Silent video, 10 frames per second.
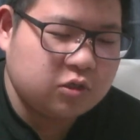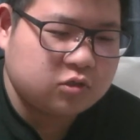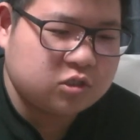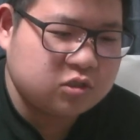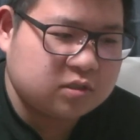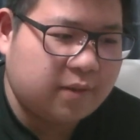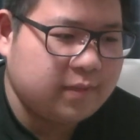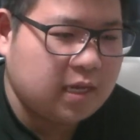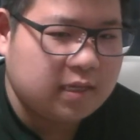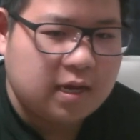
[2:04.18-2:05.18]
を作った
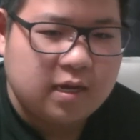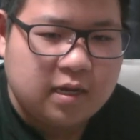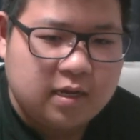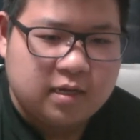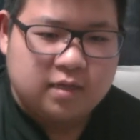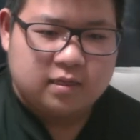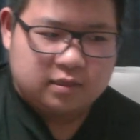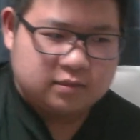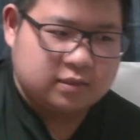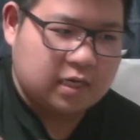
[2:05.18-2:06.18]
みたいな、
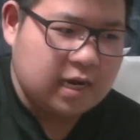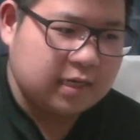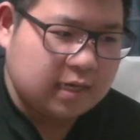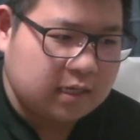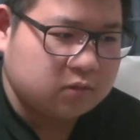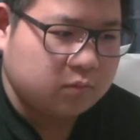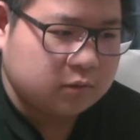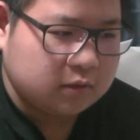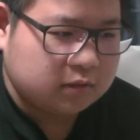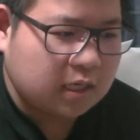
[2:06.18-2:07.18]
んじゃないかなと思っ
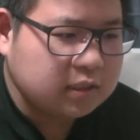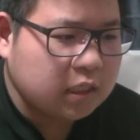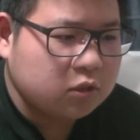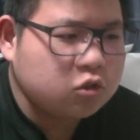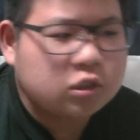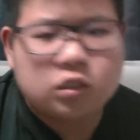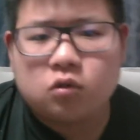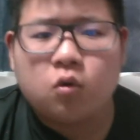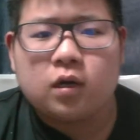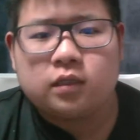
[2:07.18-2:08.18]
て、確かにくっきり
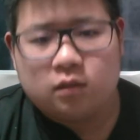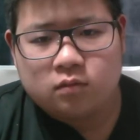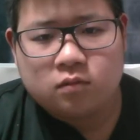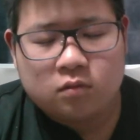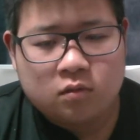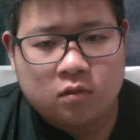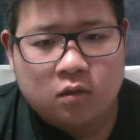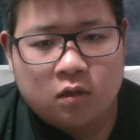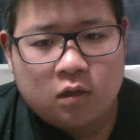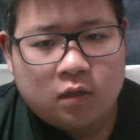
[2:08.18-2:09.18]
壊れてる。
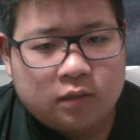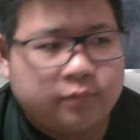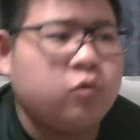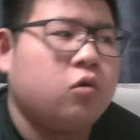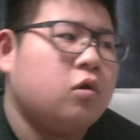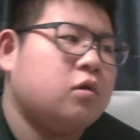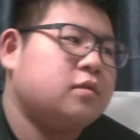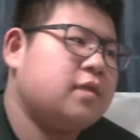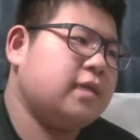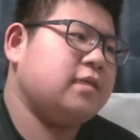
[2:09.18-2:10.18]
でも、
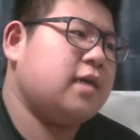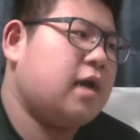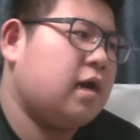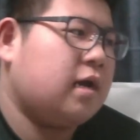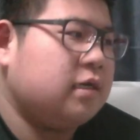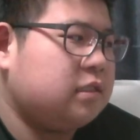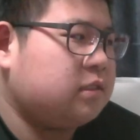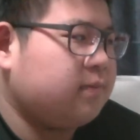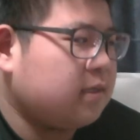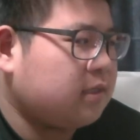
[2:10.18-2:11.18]
何が
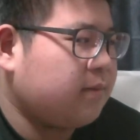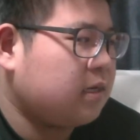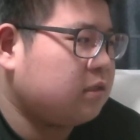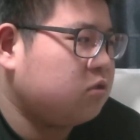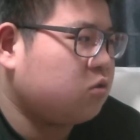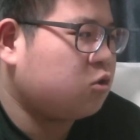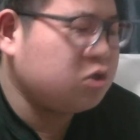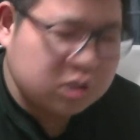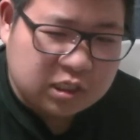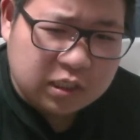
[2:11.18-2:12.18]
一番ダメかっていうと、くっ
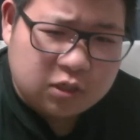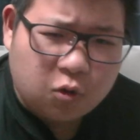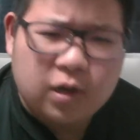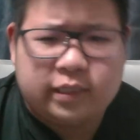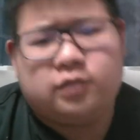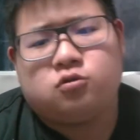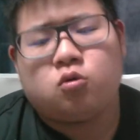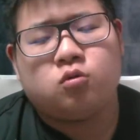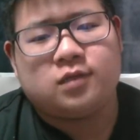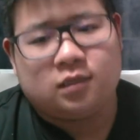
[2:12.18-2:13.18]
きり壊れてると
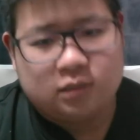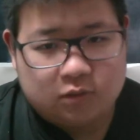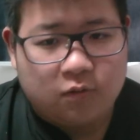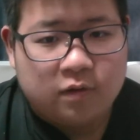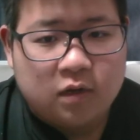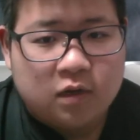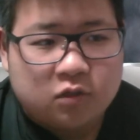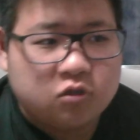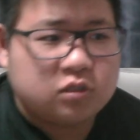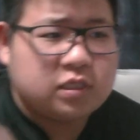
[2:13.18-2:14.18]
ころなんですよ。
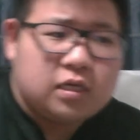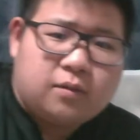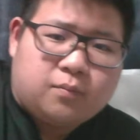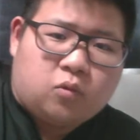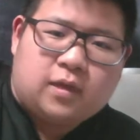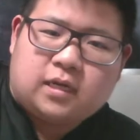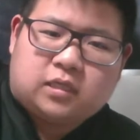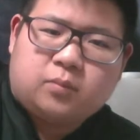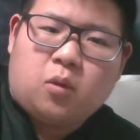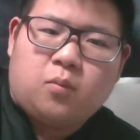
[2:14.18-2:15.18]
くっきりもうなんか
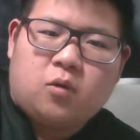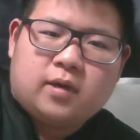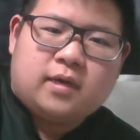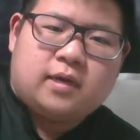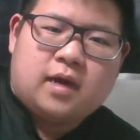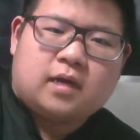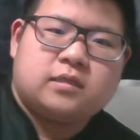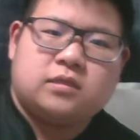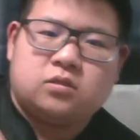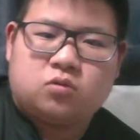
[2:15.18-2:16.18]
火も燃え上
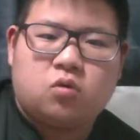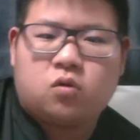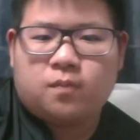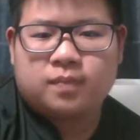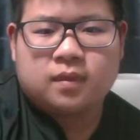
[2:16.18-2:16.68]
がってるところ。